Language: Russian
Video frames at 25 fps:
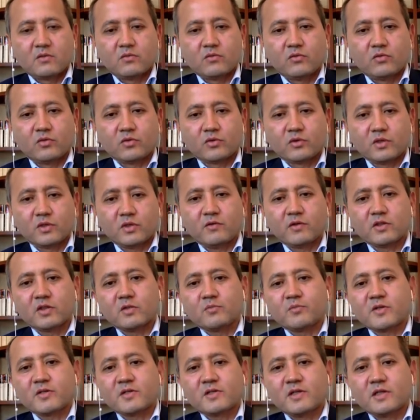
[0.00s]
Вот. И в
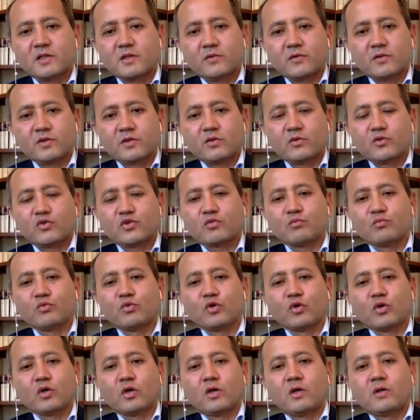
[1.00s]
этом преследовании очень
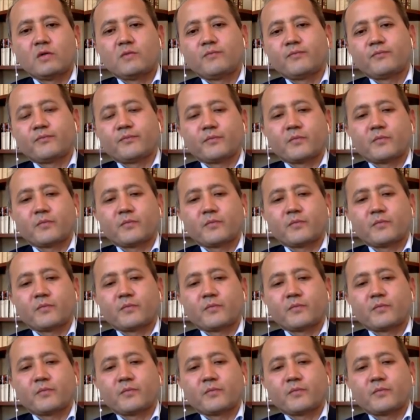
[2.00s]
много